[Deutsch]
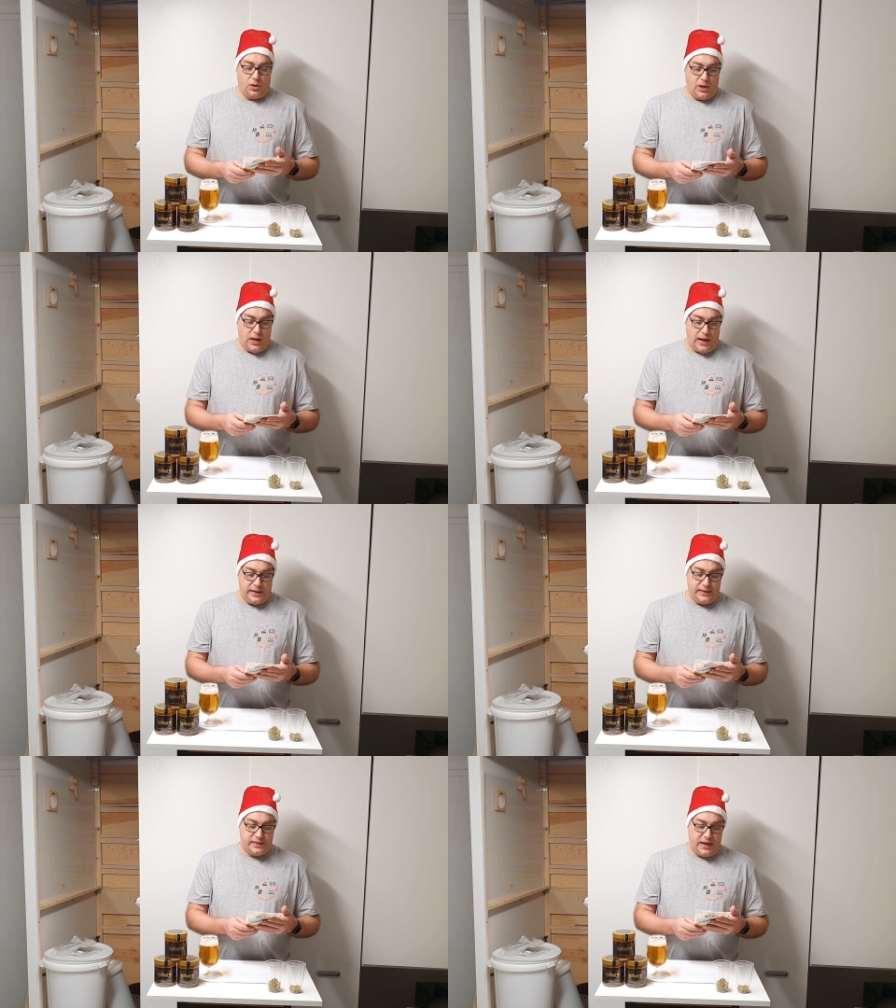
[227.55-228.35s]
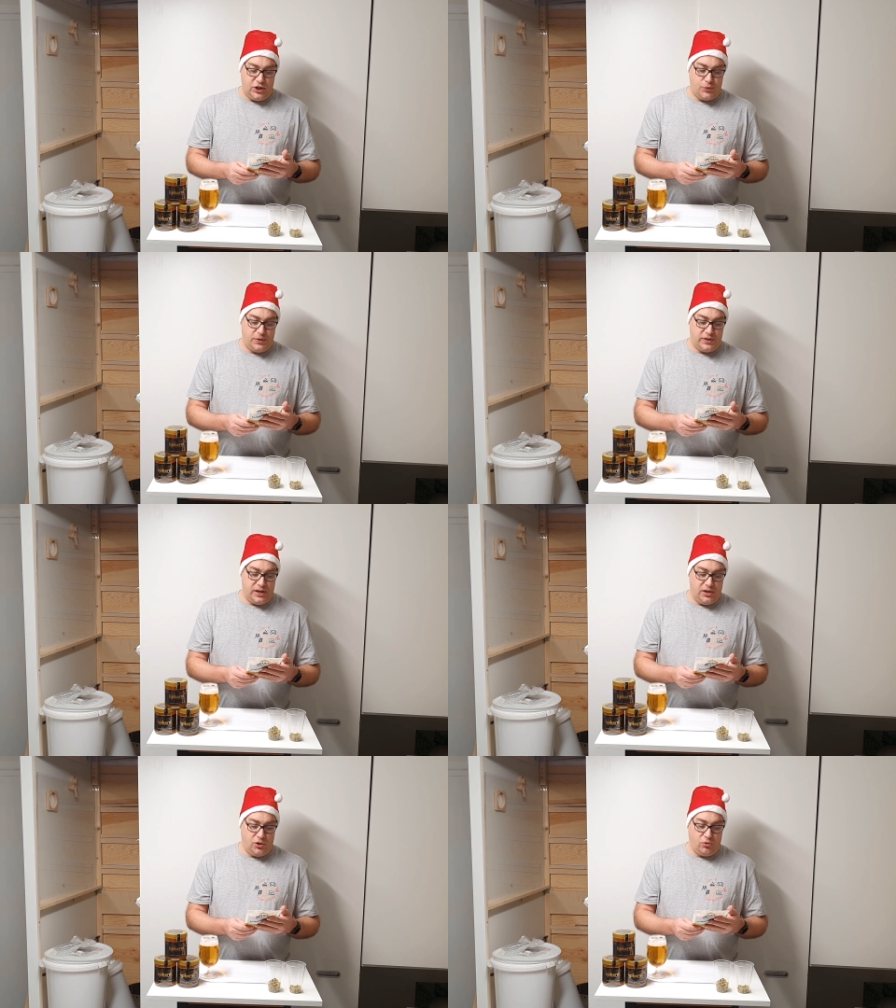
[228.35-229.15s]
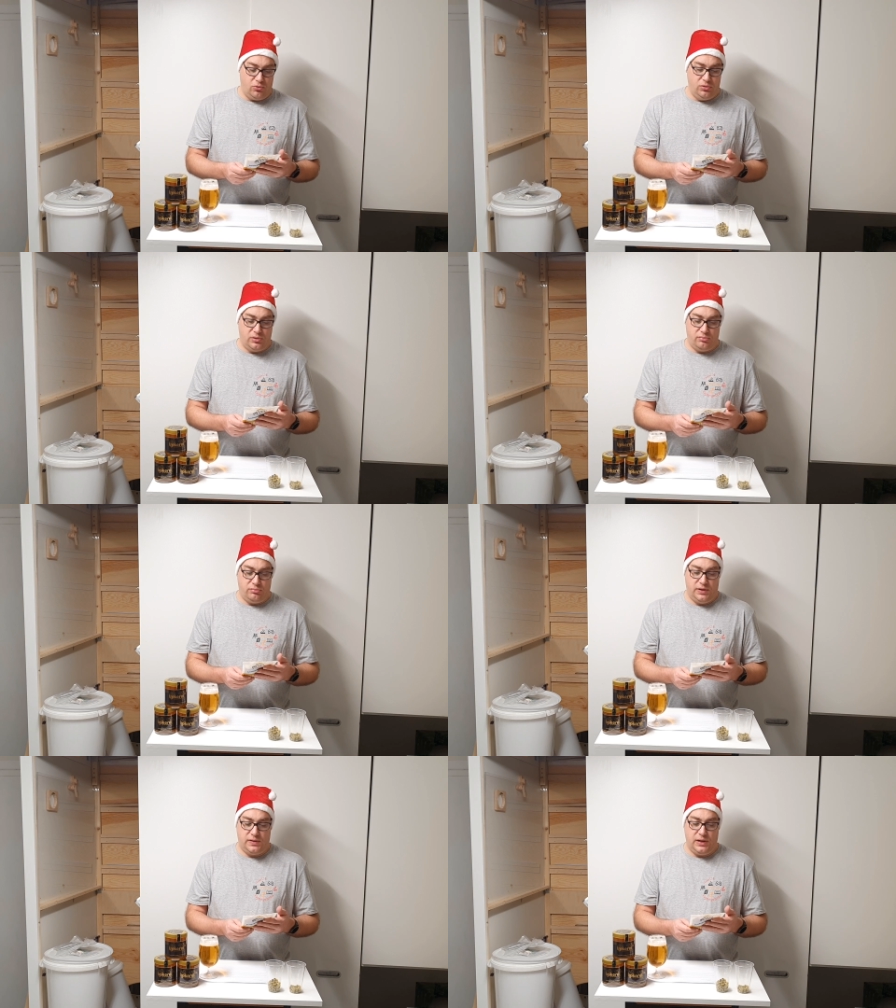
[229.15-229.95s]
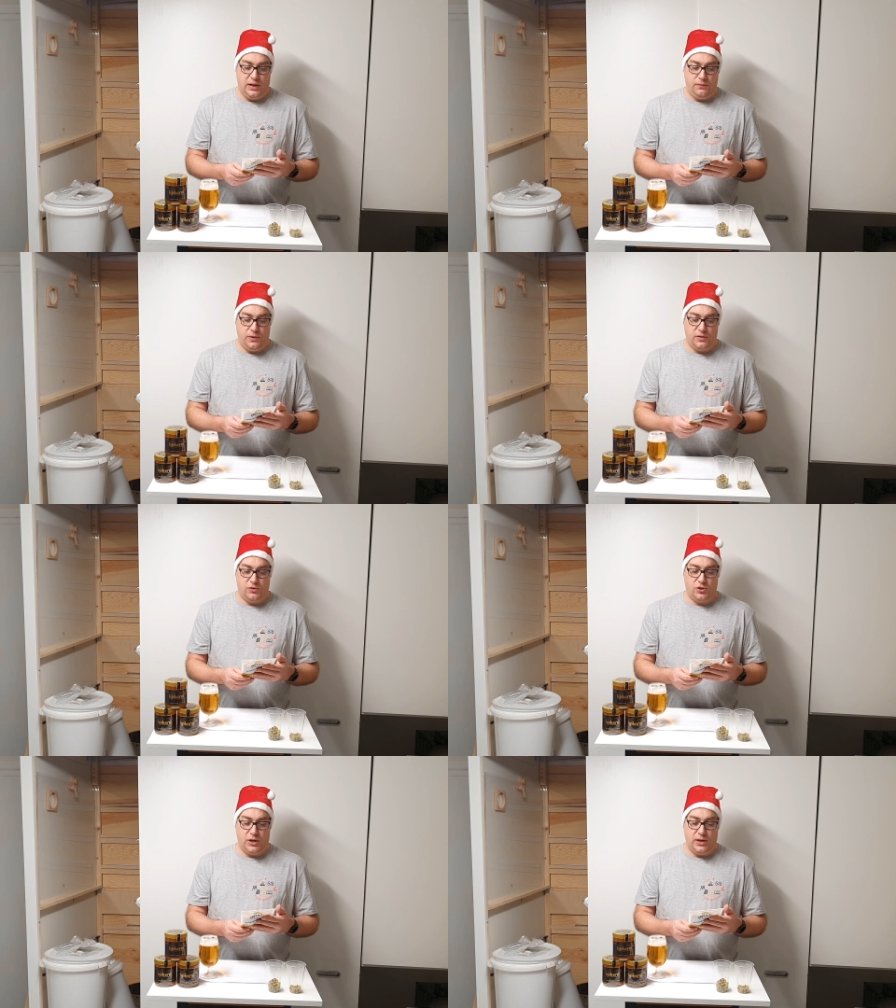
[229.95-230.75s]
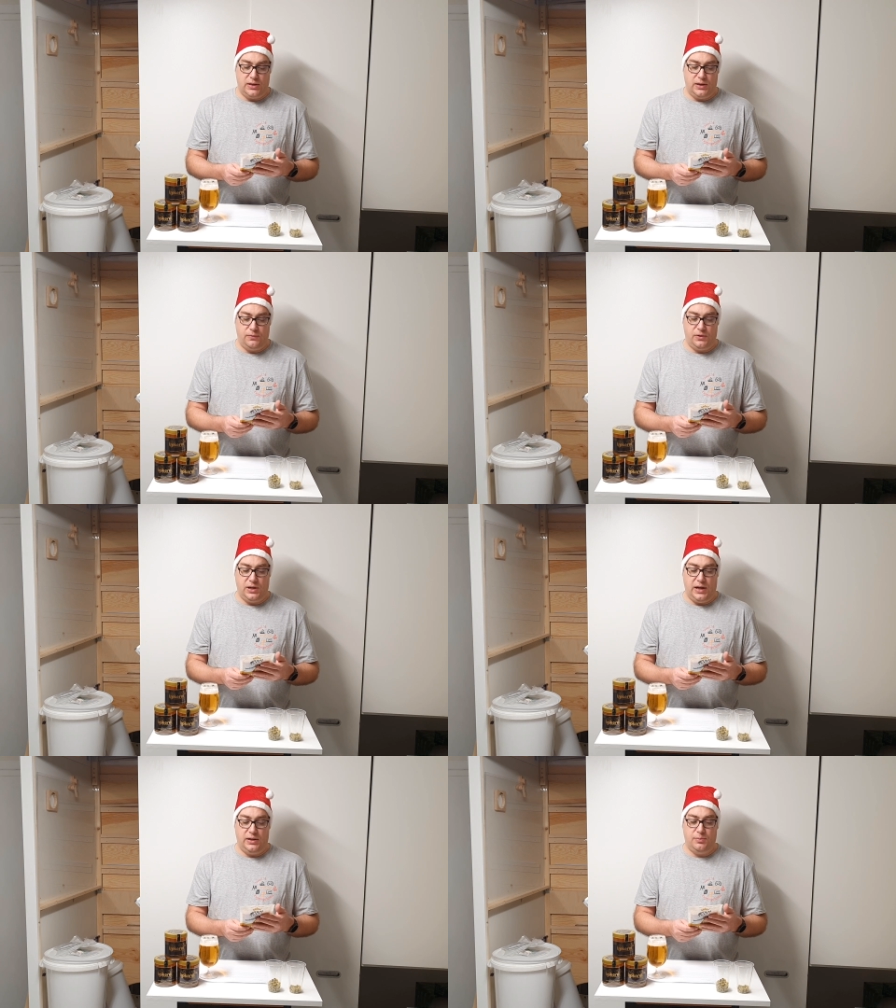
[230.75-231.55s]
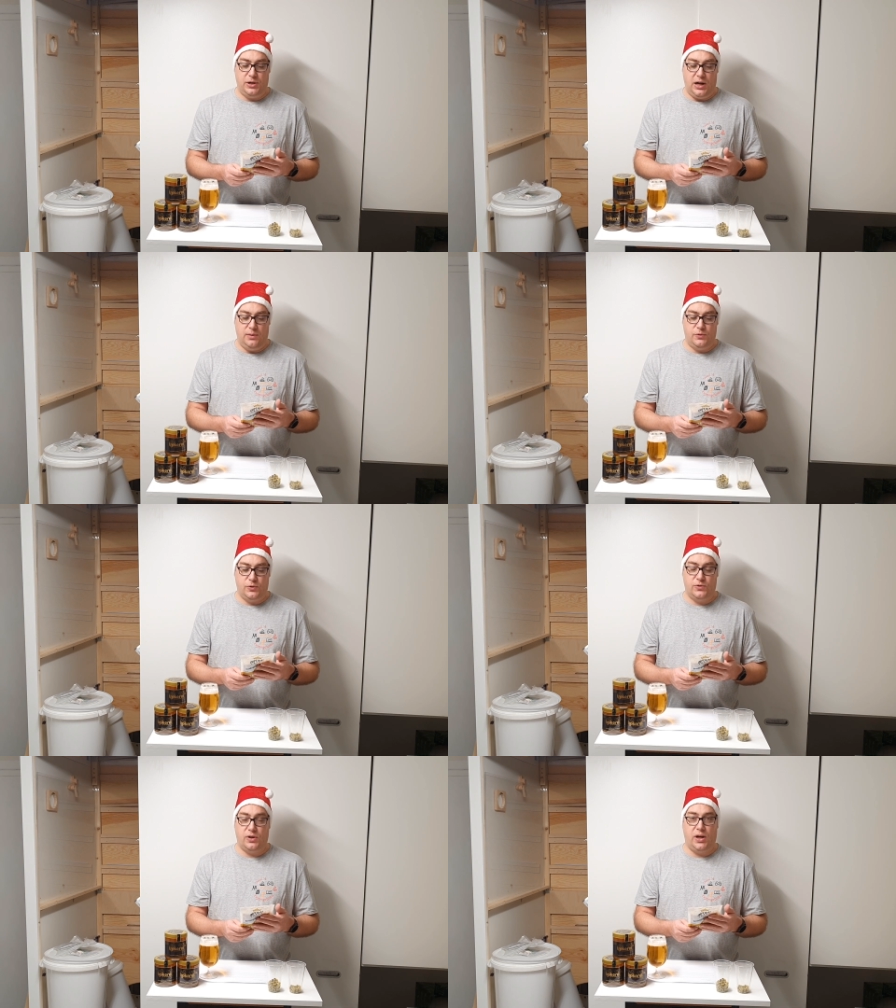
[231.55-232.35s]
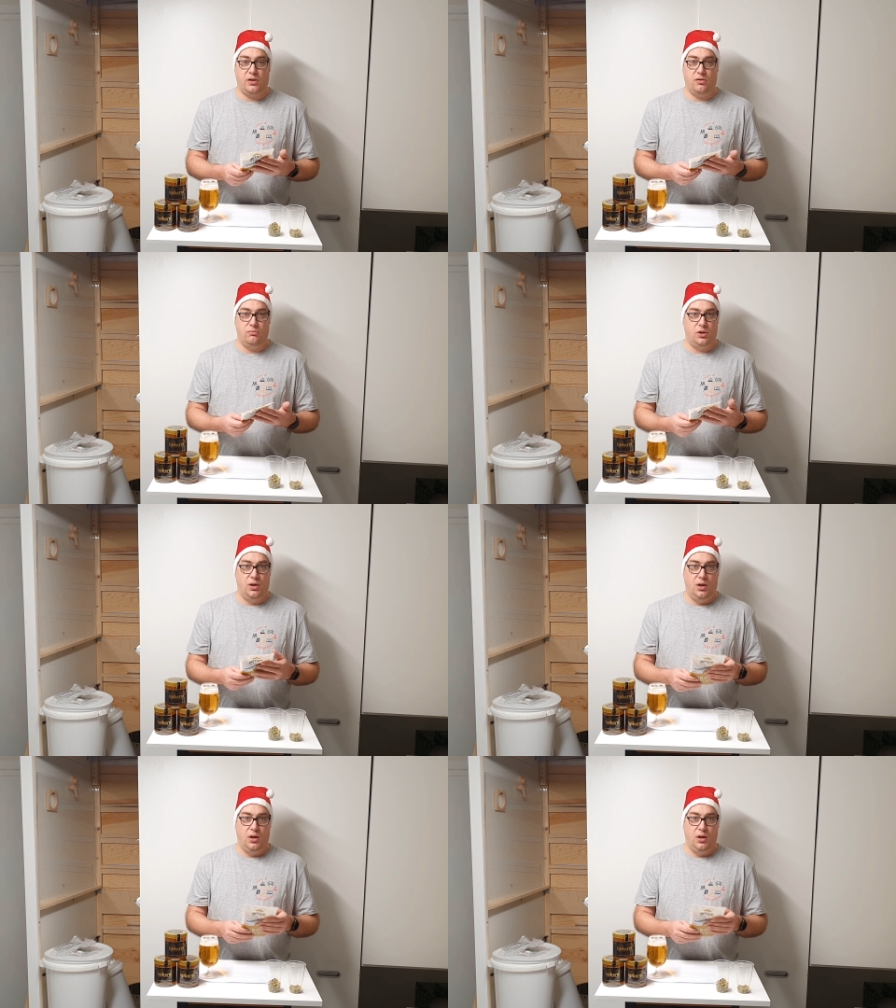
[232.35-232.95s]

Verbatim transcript: ja, hatte jetzt keinen speziellen Grund. Ist eine Hefe, ist eine Standardhefe, die eigentlich mit allem so zurechtkommt,